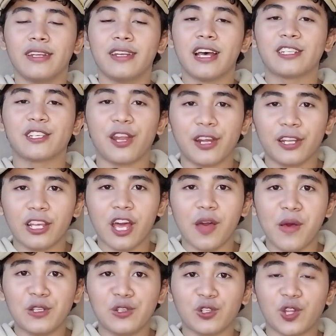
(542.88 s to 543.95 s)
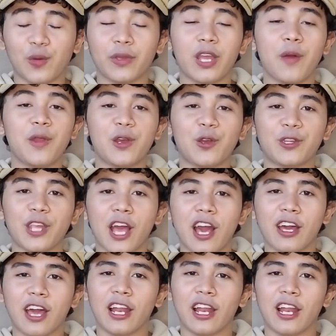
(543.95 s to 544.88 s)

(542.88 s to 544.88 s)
Dan sekarang kita akan masuk topik yang berikutnya.